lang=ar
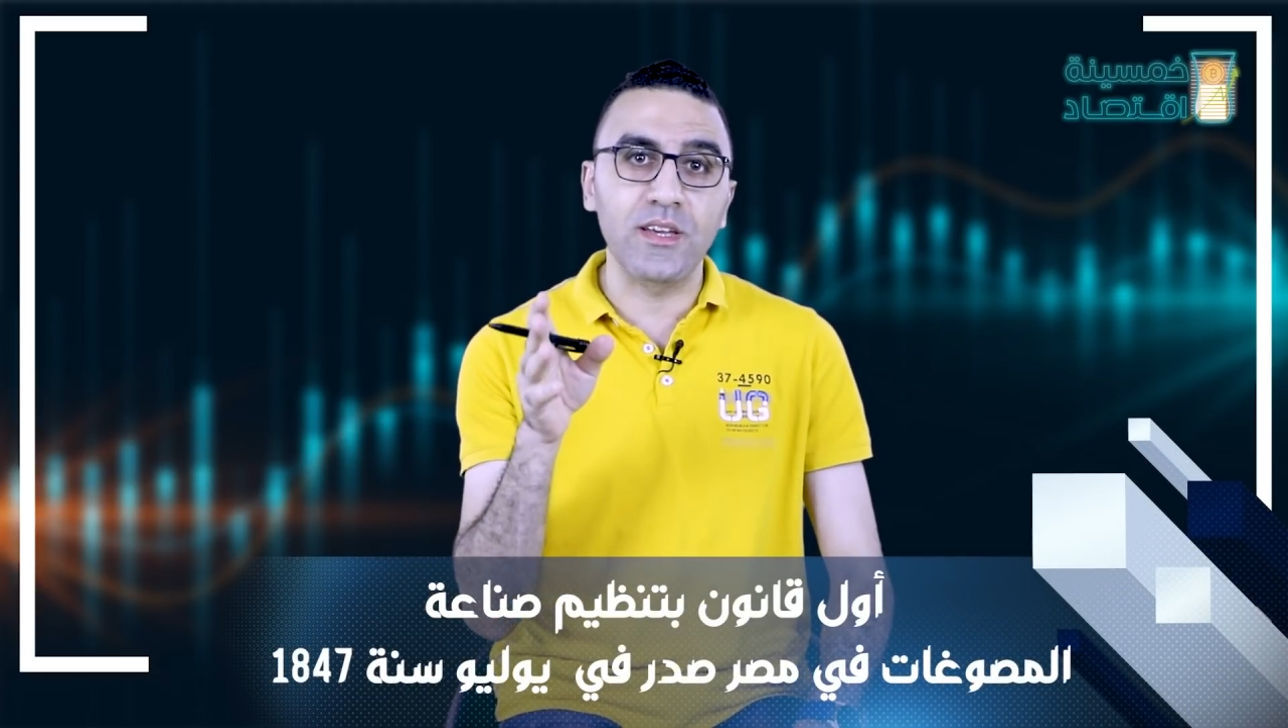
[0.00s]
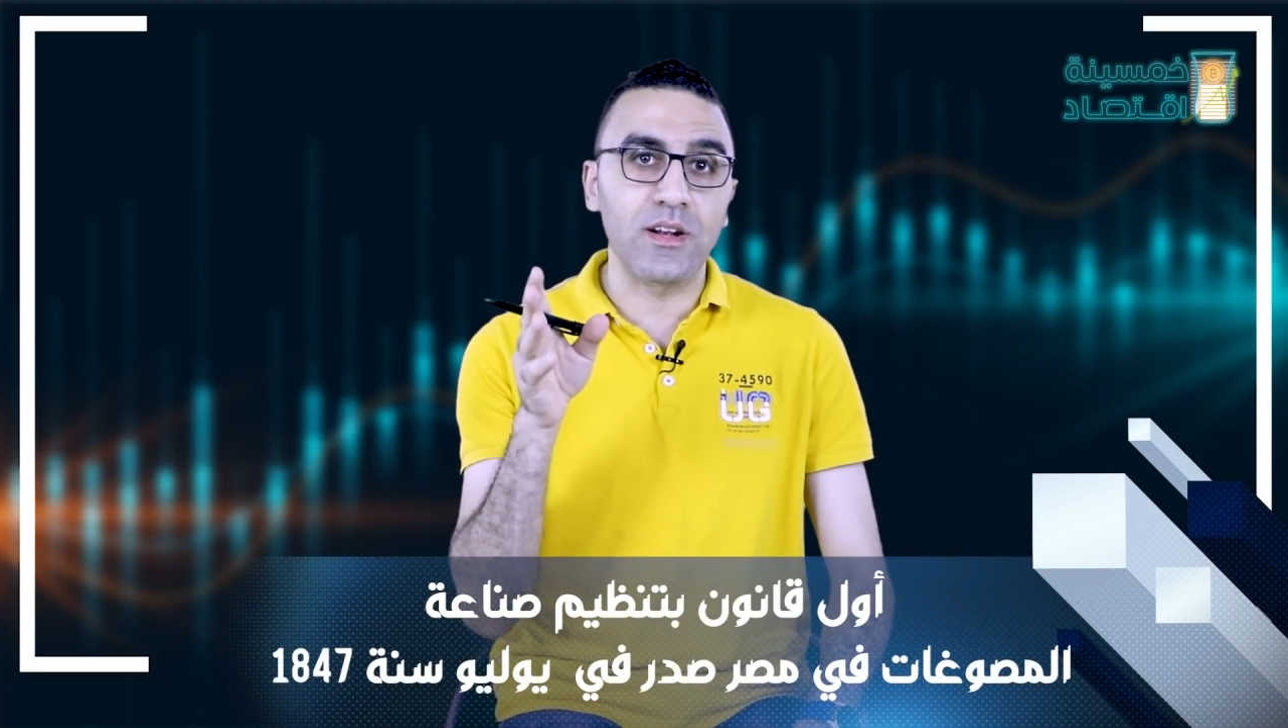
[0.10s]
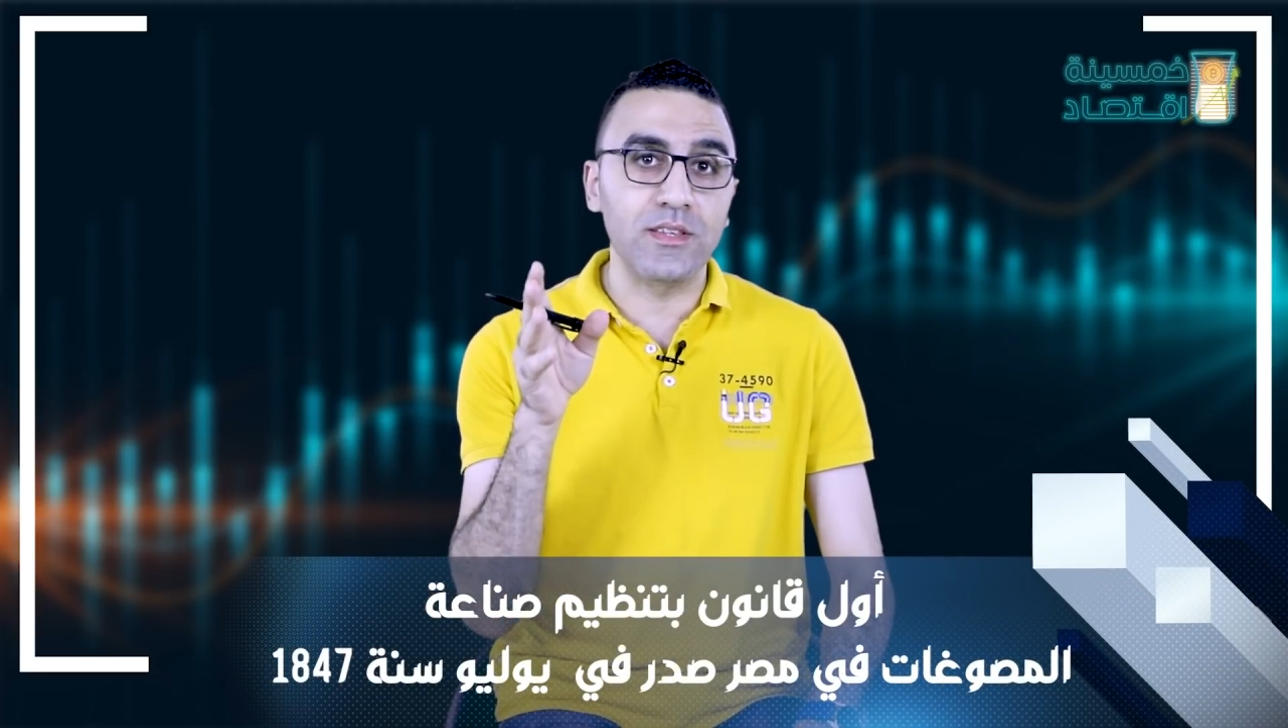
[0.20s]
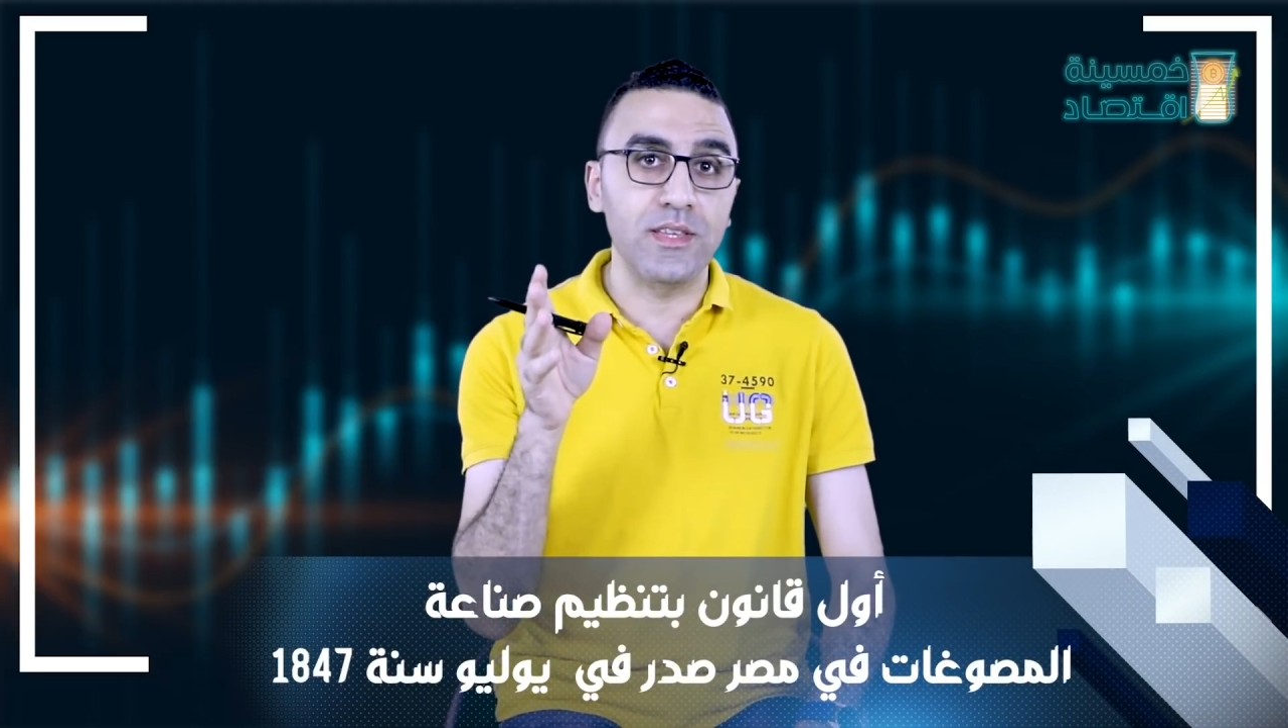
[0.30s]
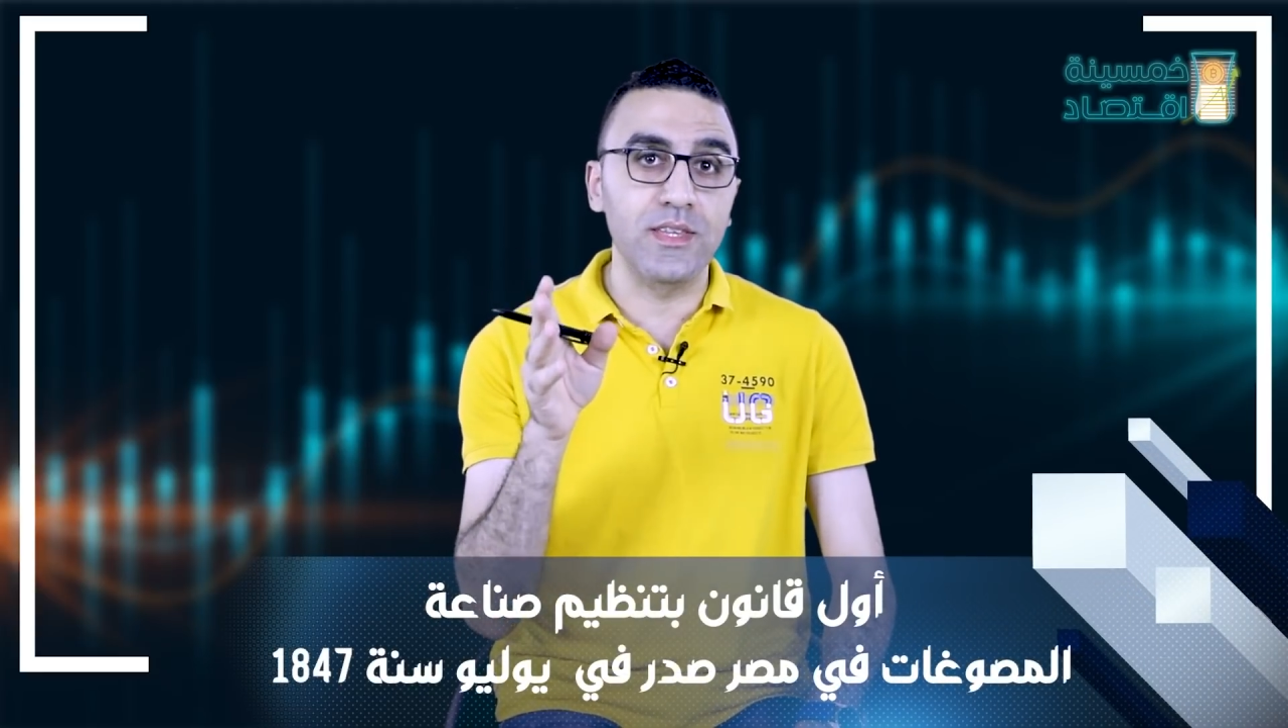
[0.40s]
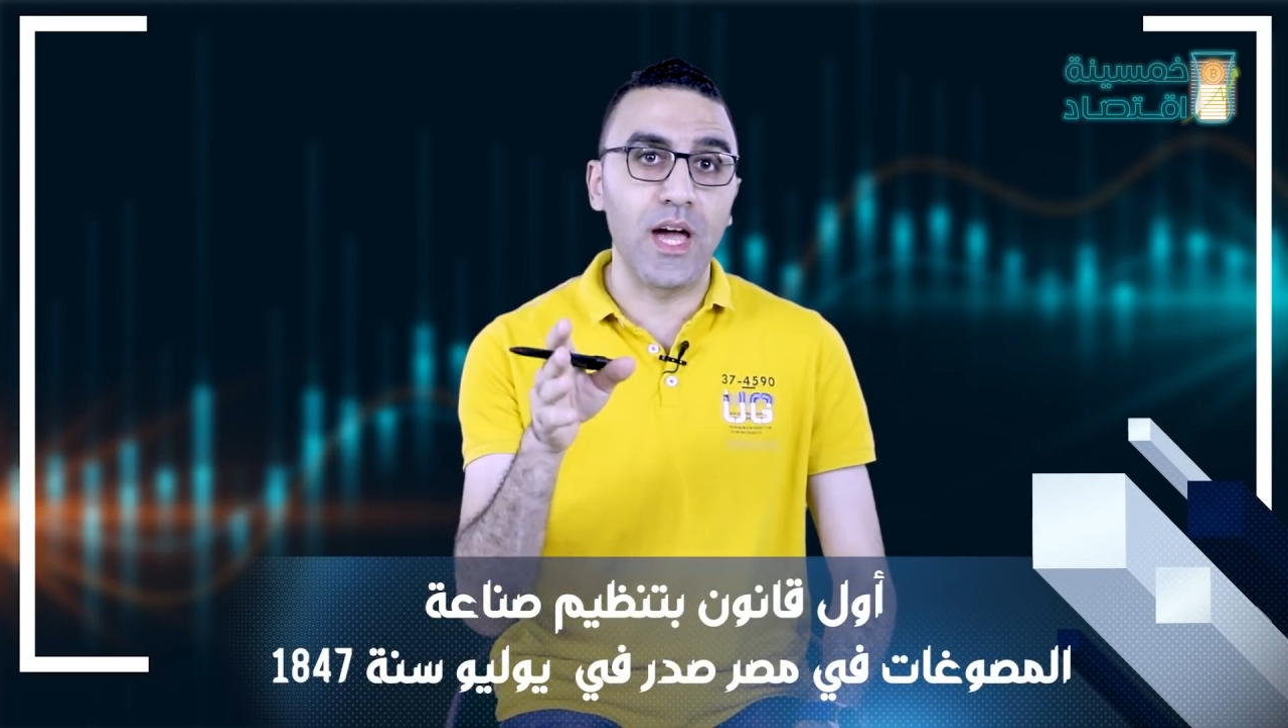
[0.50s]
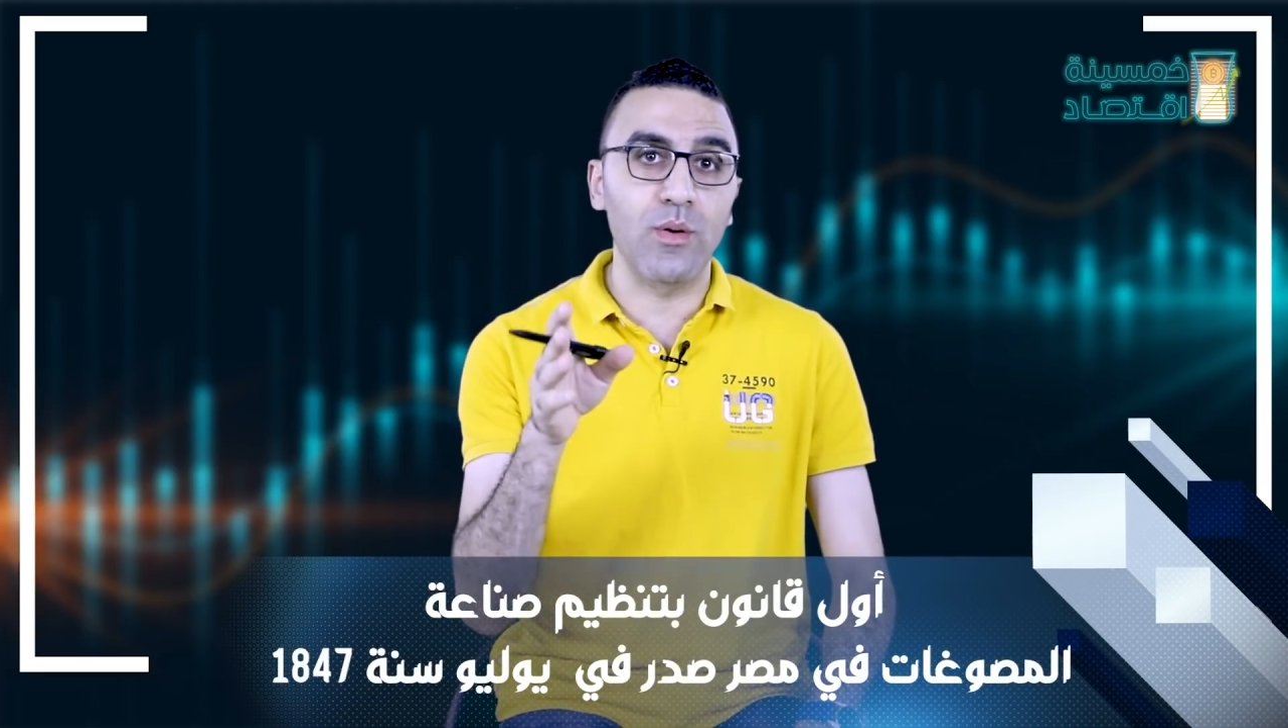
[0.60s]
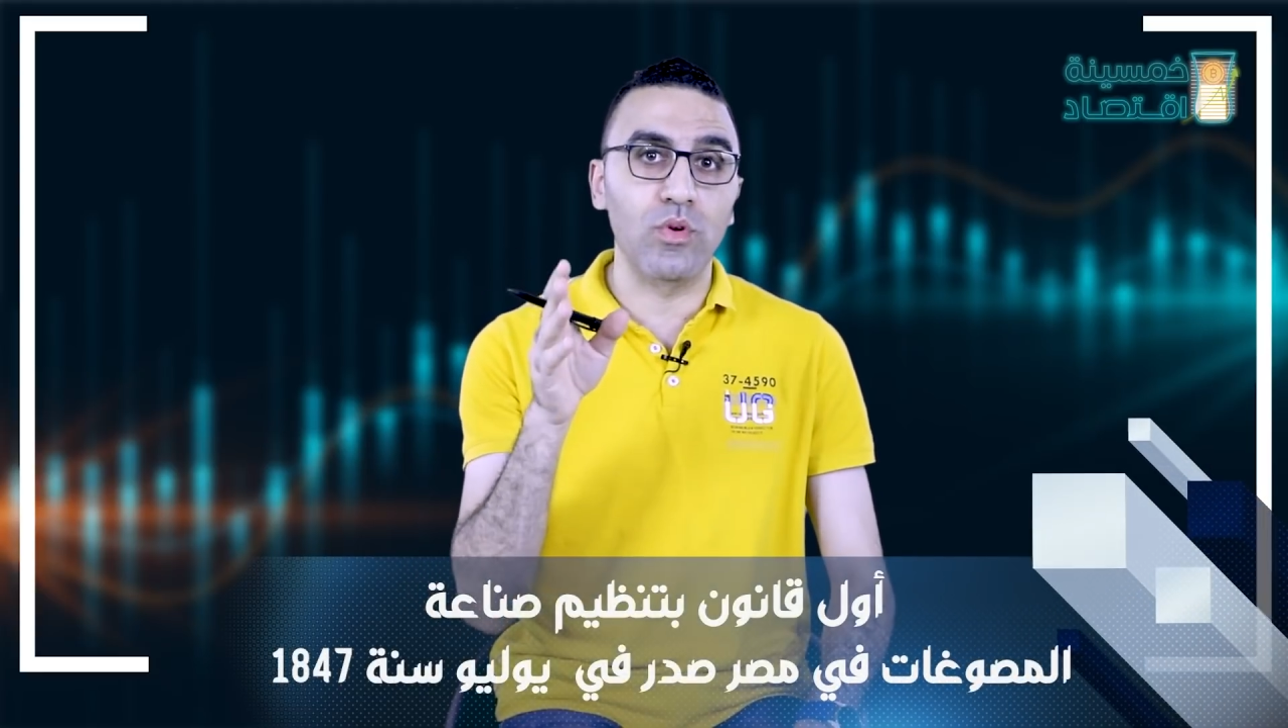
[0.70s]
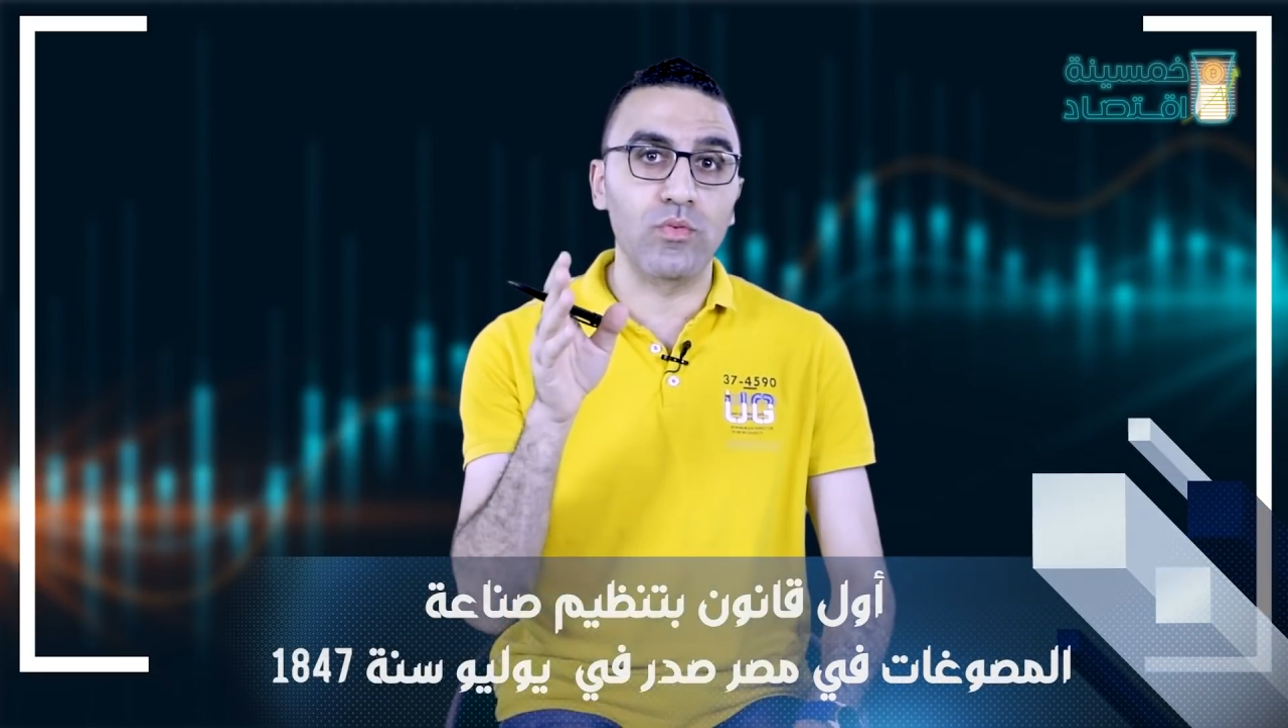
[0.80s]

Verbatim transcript: عيارات الذهب